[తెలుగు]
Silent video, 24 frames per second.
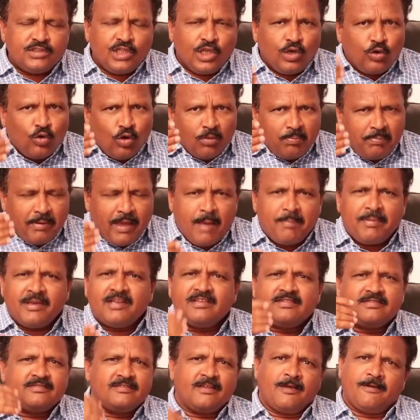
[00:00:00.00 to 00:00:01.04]
దీనికి ఒక
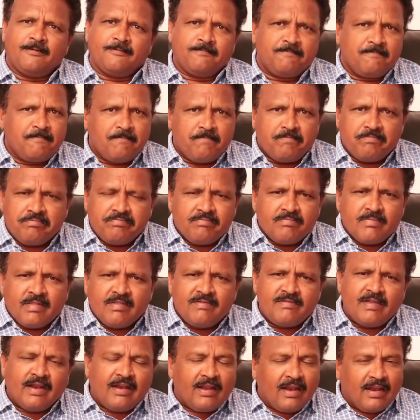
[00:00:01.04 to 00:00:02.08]
పేపర్ ఇస్తారు
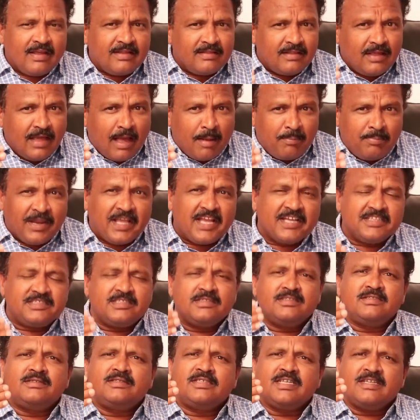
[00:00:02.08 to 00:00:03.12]
జనరల్గా ఇది
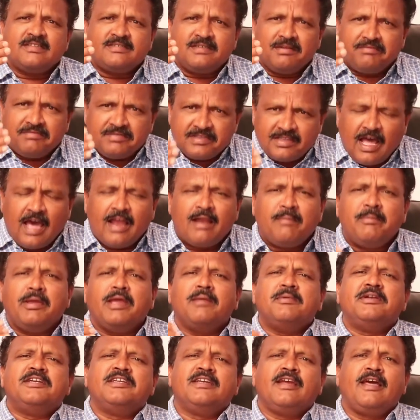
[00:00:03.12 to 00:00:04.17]
అప్లికేషన్ చేసే విధానం
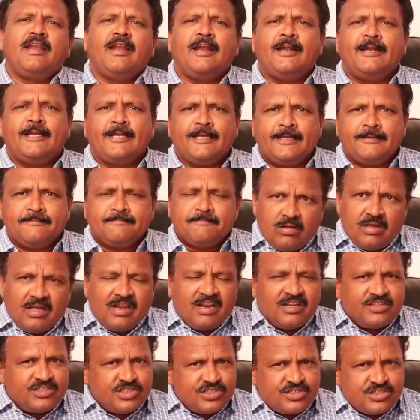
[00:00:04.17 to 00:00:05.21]
ఏమిటి అని అంటే
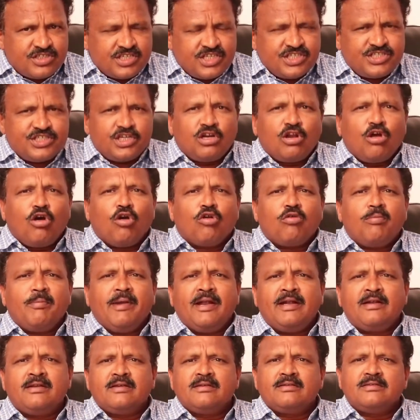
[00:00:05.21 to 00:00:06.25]
రిజిస్ట్రేషన్
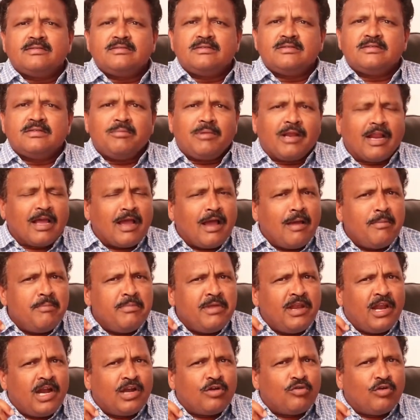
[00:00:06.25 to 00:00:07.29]
డాక్యుమెంట్ మనకు
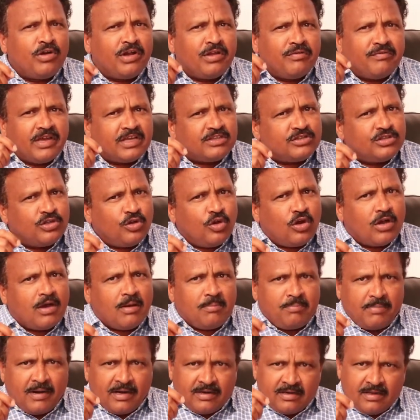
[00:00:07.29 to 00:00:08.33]
అమ్మినటువంటి వ్యక్తి యొక్క
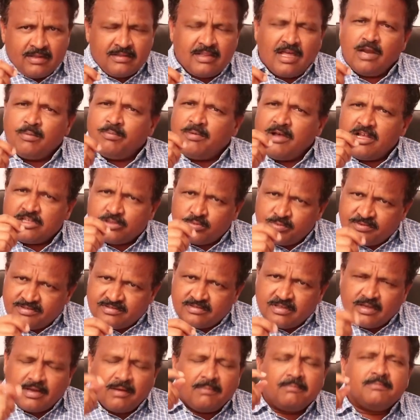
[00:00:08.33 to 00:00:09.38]
పట్టాదారి పాస్
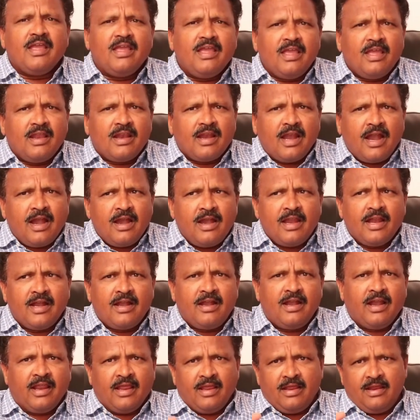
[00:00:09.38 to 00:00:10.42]
పుస్తకం ఈ
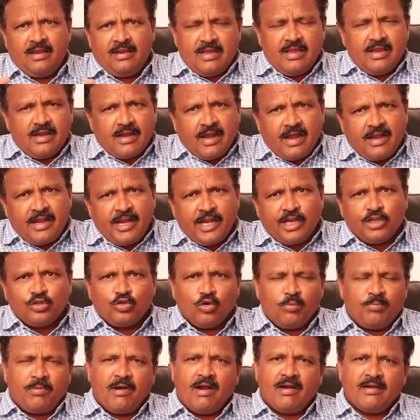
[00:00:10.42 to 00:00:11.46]
రెండింటిని ఈ
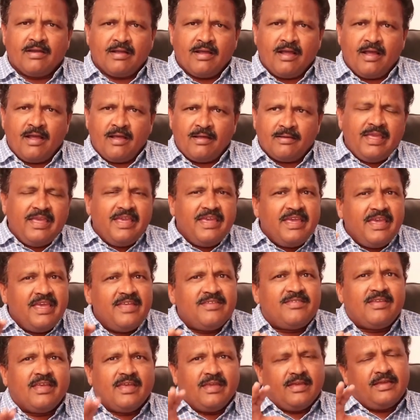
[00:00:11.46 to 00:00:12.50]
రెండింటితో పాటుగా
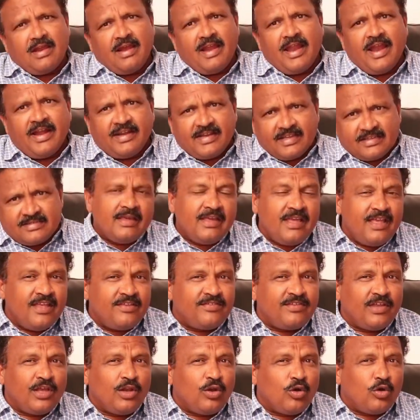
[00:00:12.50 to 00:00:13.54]
ఈసీ లేటెస్ట్
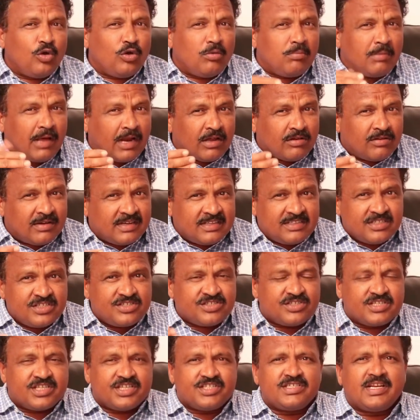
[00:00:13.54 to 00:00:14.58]
ఈసీలో మనకు
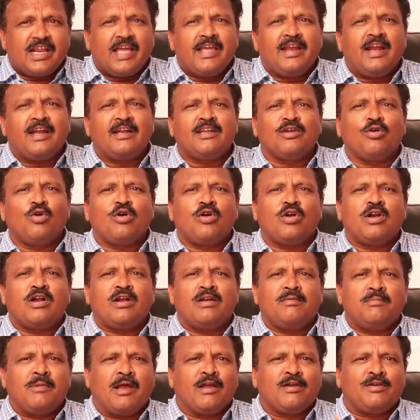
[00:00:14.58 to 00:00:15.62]
రిజిస్ట్రేషన్ అయినట్టుగా ఒక
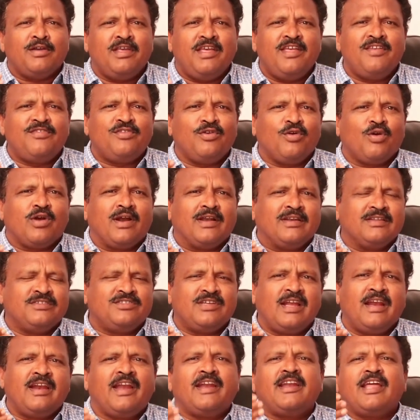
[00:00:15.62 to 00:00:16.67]
మనకు ఈసీ ఒకటి
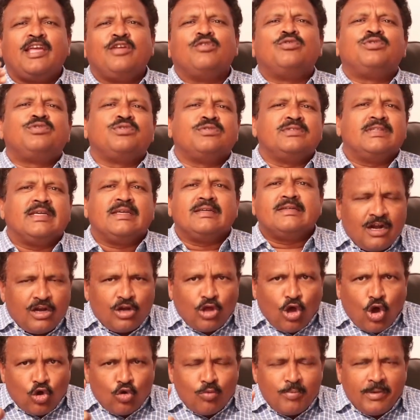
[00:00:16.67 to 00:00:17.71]
జనరేట్ అయి ఉంటుంది
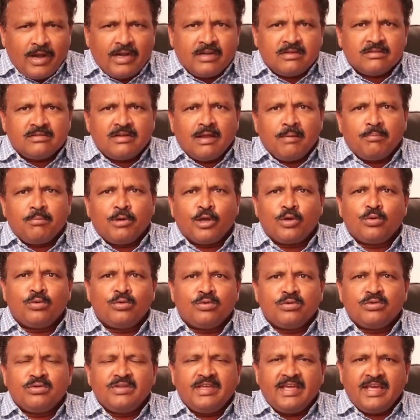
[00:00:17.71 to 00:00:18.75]
డాక్యుమెంట్ నెంబరు
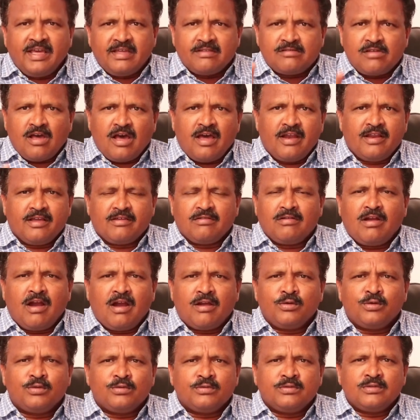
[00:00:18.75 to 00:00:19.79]
ఏ తారీఖు
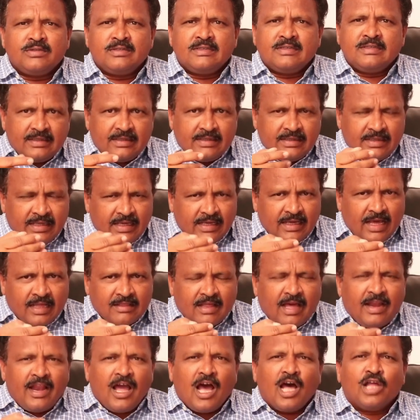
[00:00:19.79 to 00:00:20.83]
నాడు ఏ
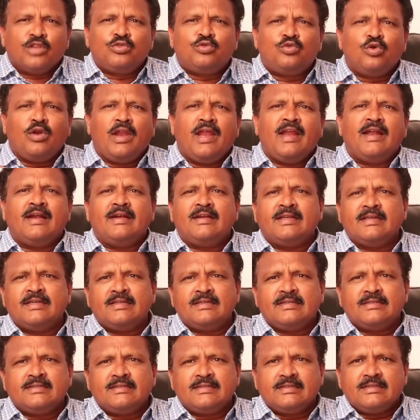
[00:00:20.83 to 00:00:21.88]
దాని హద్దులేంటి
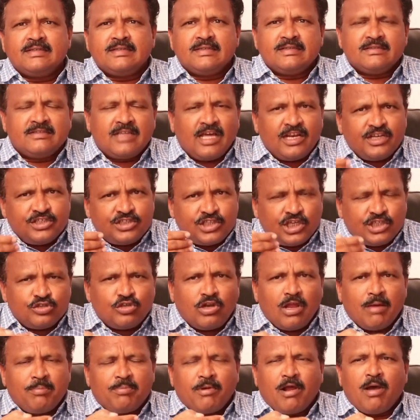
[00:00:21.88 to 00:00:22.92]
దాని
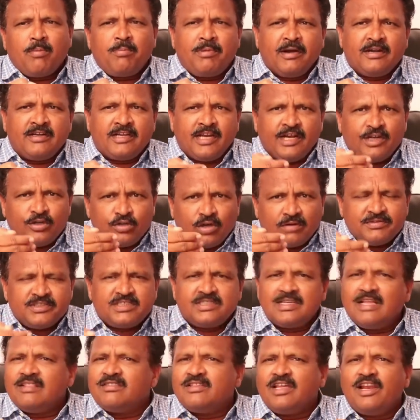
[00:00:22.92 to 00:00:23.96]
షెడ్యూల్ ఆఫ్ ప్రాపర్టీ ఏంటో ఆ
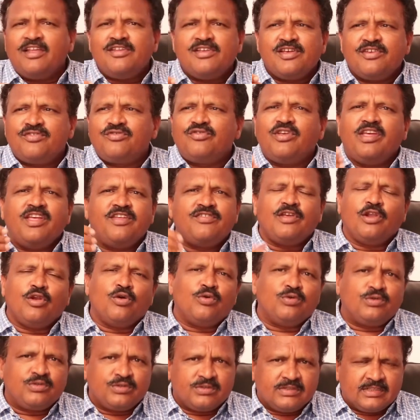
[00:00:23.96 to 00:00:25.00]
విషయాలు తెలియజేస్తూ
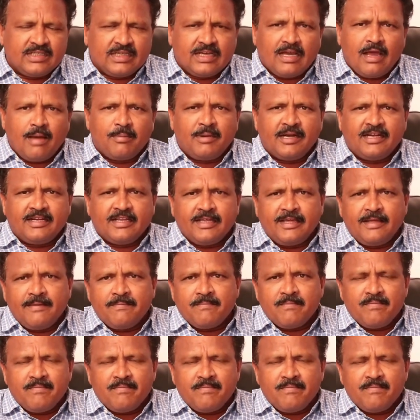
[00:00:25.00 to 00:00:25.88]
ఈసీలో ఉంటుంది కాబట్టి